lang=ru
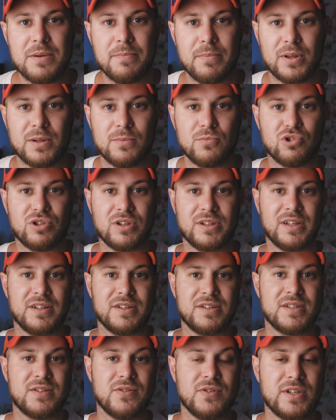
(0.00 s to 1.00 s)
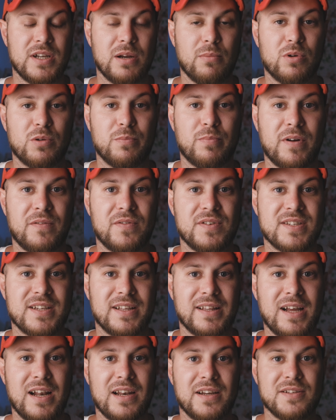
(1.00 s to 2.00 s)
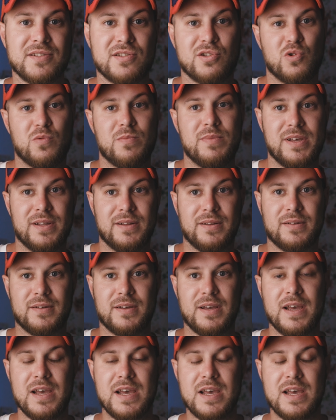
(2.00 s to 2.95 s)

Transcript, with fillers: Потому что это действительно был профессиональный инструмент.